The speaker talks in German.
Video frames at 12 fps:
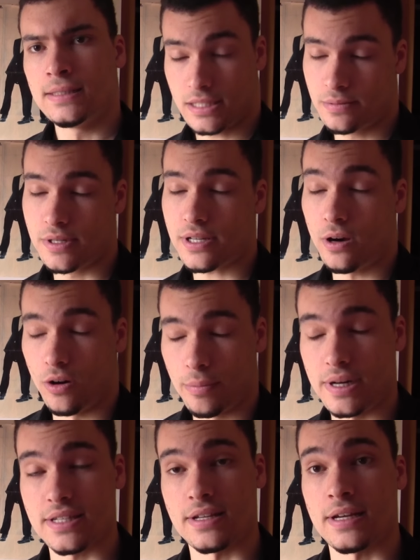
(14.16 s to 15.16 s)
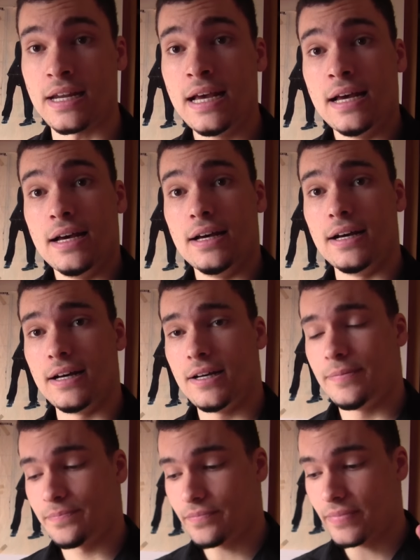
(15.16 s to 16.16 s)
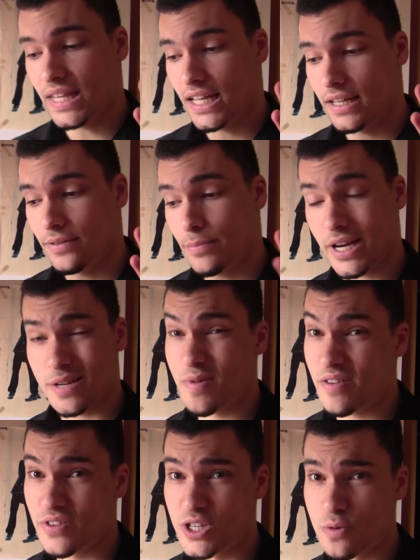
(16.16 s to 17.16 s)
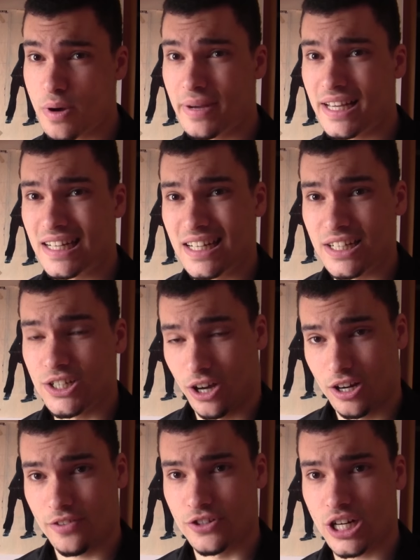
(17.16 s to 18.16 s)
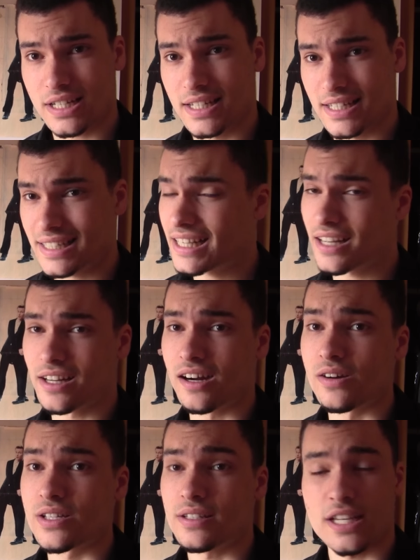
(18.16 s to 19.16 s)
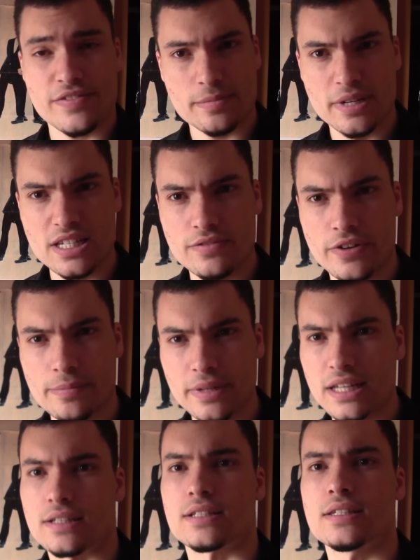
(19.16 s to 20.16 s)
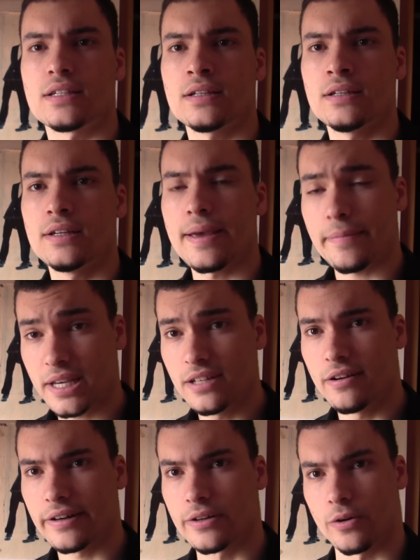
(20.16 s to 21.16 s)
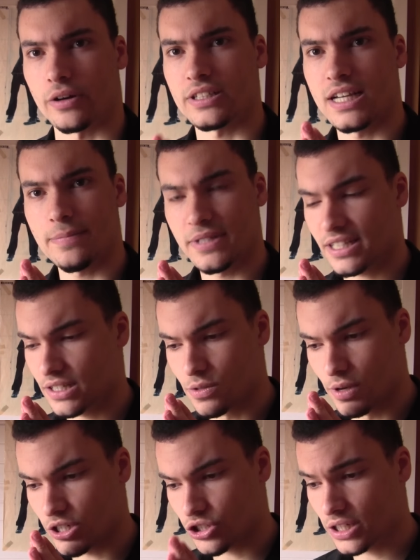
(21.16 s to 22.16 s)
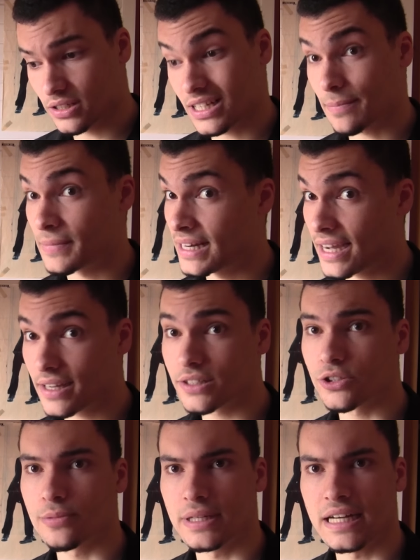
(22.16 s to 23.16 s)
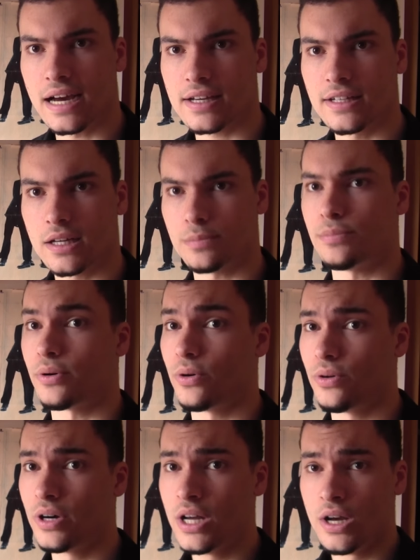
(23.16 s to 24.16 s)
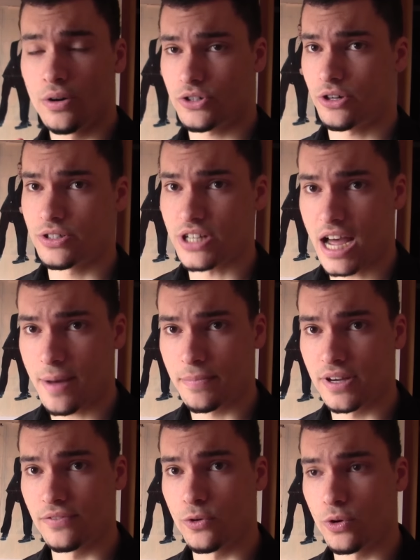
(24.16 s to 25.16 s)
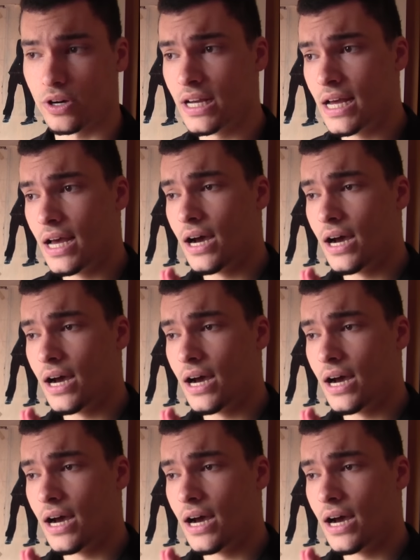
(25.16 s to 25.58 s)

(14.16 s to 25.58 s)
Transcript: Das muss auch mal sein. Ähm, Batman wie Superman, Dawn of Justice, gerade raus. Ich werde mir diesen Film nicht im Kino angucken. Ich habe mich dazu entschieden, ich habe lange drüber nachgedacht, Pro und Contra abgewogen